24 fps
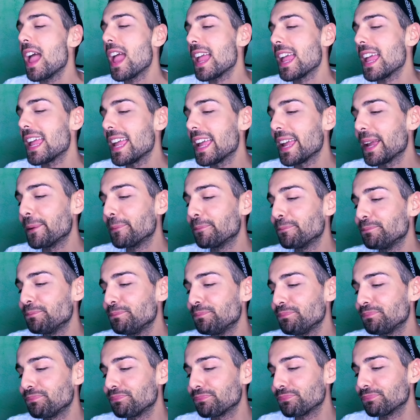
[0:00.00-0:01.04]
E,
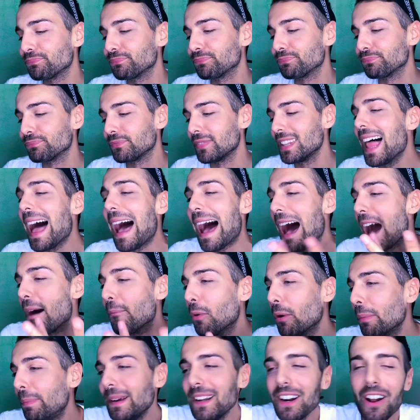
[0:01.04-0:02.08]
mm, la
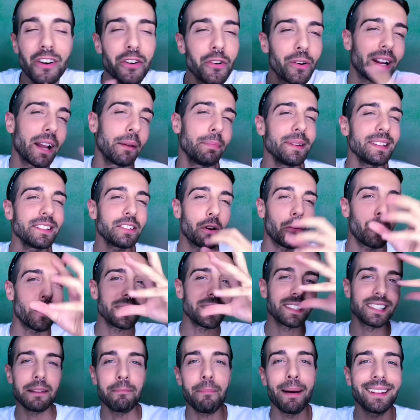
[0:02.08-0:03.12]
però non capisco
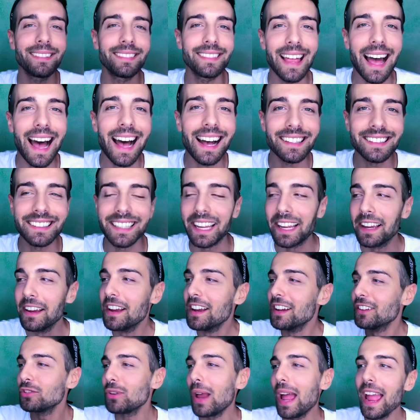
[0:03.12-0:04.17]
queste mattate.
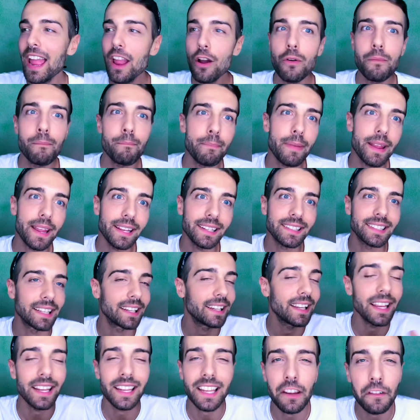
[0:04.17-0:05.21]
Cioè, è un mese,
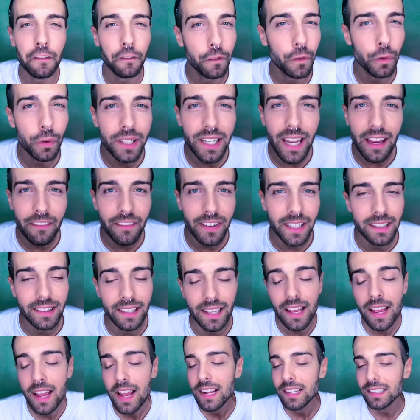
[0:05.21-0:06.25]
che, che furia
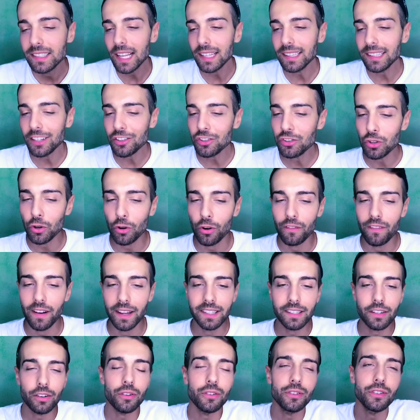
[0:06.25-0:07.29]
avete? Siete
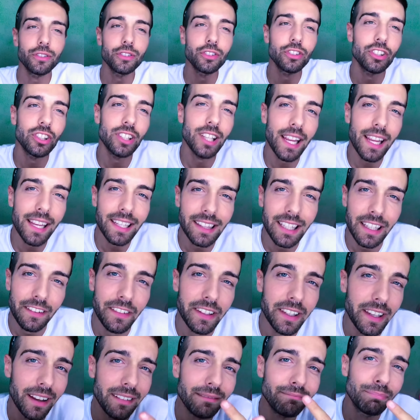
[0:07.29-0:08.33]
giovani,
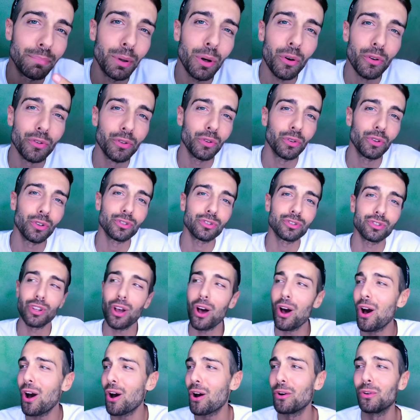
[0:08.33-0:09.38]
conoscetevi, boh, non lo
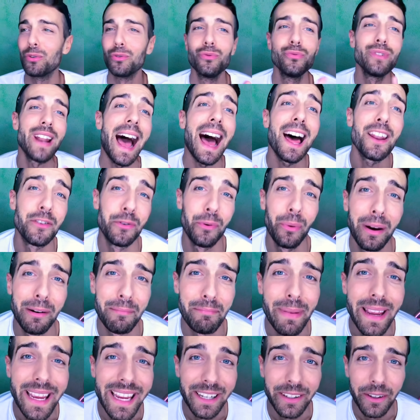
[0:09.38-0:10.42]
so, un anno
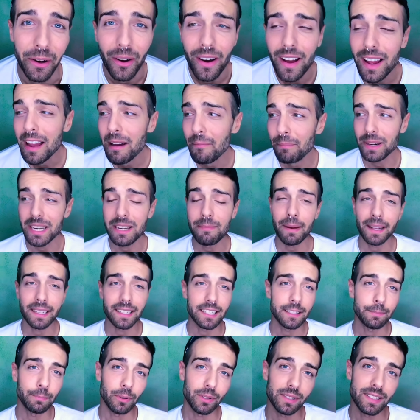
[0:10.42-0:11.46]
almeno prima
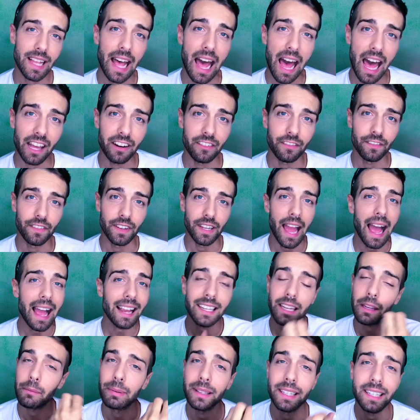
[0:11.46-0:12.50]
di sposarvi,
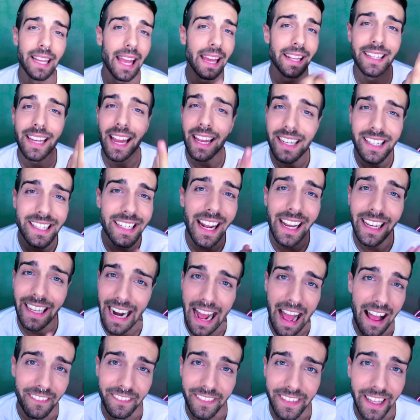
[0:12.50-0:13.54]
anche perché è Arianina
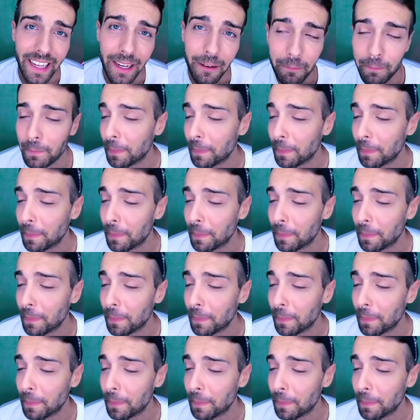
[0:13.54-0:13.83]
grande.